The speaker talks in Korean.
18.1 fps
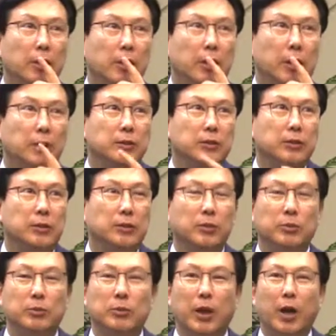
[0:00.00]
아니,
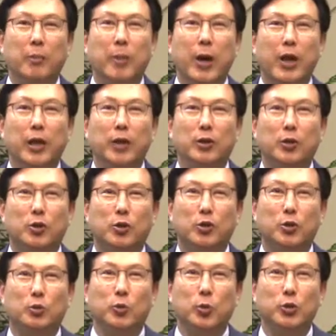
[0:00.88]
그걸 내가 말했는데 도
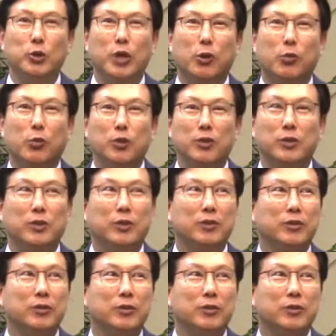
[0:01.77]
그것도 못 찾고 있어.